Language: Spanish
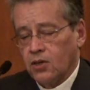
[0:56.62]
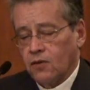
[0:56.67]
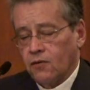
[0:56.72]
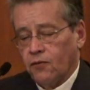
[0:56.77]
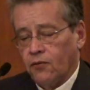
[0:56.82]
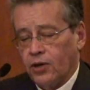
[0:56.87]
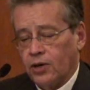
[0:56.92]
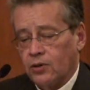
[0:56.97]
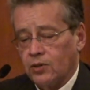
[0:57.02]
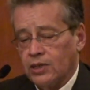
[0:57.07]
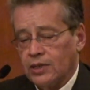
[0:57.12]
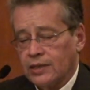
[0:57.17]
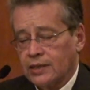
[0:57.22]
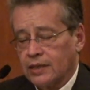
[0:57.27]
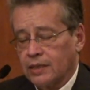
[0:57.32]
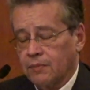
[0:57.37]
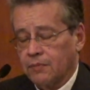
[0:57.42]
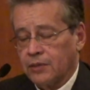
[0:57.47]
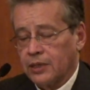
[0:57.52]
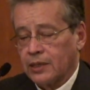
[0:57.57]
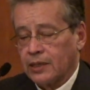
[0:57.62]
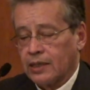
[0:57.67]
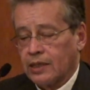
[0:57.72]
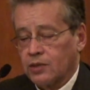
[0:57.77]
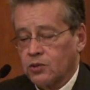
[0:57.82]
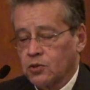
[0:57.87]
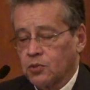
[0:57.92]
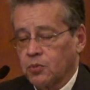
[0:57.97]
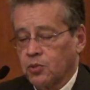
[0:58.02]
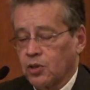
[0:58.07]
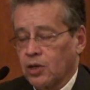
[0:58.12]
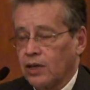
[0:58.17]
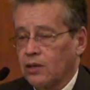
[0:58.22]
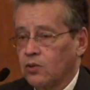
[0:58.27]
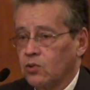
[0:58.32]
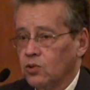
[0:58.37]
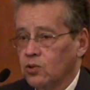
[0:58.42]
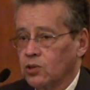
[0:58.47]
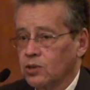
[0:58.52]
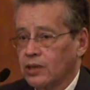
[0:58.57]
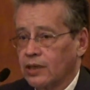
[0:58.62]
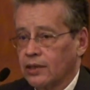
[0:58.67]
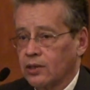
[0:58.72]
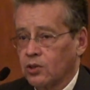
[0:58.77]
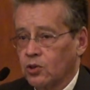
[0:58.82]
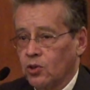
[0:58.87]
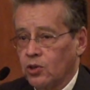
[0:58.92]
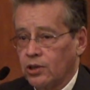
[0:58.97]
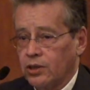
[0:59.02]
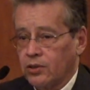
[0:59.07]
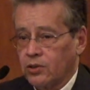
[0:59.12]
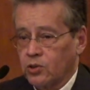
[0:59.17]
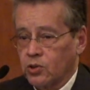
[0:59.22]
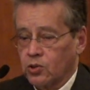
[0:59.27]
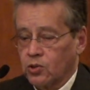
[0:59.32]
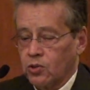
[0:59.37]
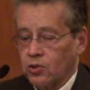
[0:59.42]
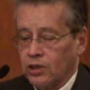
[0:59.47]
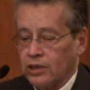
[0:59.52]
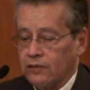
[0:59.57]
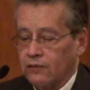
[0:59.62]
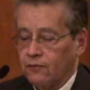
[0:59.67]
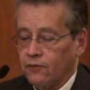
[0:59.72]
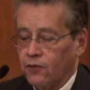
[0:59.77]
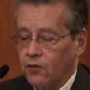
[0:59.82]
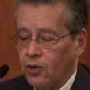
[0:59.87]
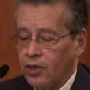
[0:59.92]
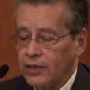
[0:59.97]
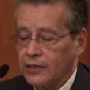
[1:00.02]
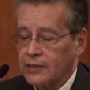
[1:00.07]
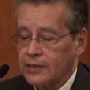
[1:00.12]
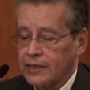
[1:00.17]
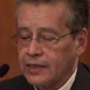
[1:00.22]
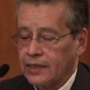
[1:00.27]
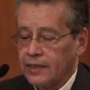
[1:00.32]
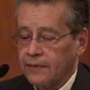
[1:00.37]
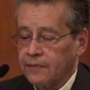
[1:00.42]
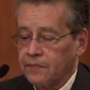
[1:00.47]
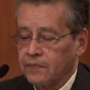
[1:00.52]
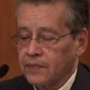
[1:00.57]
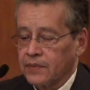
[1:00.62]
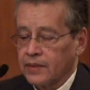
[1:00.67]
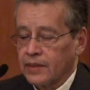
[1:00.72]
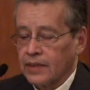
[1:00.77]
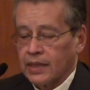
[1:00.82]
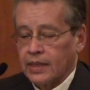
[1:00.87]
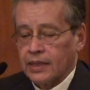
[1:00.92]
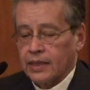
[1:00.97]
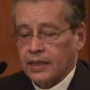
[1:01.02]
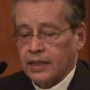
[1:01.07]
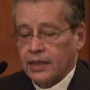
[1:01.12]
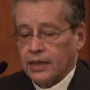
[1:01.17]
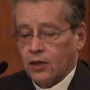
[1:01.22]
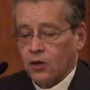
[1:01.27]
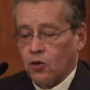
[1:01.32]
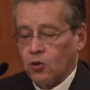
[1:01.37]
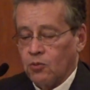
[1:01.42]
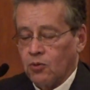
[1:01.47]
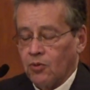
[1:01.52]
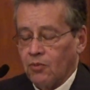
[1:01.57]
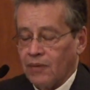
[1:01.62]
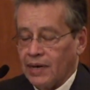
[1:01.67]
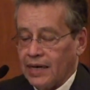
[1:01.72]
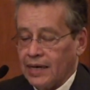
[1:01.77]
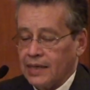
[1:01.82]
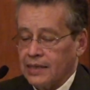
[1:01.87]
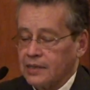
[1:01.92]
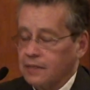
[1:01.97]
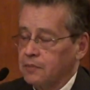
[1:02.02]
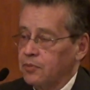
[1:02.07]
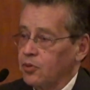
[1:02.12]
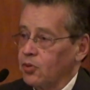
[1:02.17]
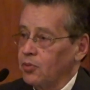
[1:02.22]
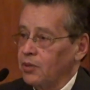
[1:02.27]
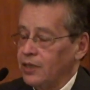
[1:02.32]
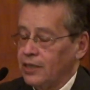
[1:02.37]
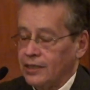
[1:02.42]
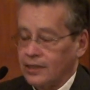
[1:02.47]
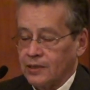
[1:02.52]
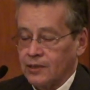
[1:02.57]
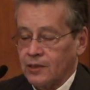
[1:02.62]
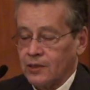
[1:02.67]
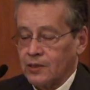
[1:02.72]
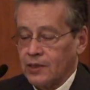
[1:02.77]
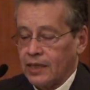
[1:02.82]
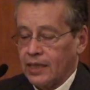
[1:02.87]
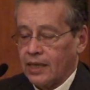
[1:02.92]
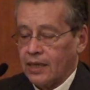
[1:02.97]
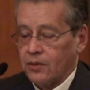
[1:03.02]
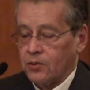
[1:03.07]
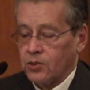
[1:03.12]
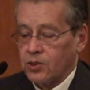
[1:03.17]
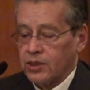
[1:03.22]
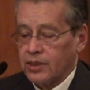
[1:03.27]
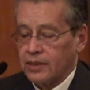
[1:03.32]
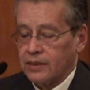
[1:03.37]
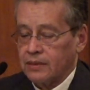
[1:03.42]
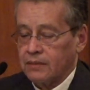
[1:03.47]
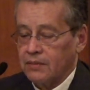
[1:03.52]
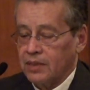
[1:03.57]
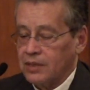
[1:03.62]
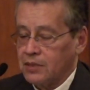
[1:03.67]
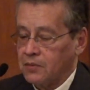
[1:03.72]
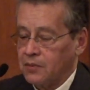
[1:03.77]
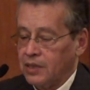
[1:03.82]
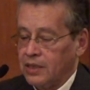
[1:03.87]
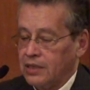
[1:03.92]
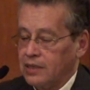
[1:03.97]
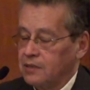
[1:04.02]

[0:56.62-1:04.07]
fueron interpretados por algunos católicos con influencia como males provenientes de causas más bien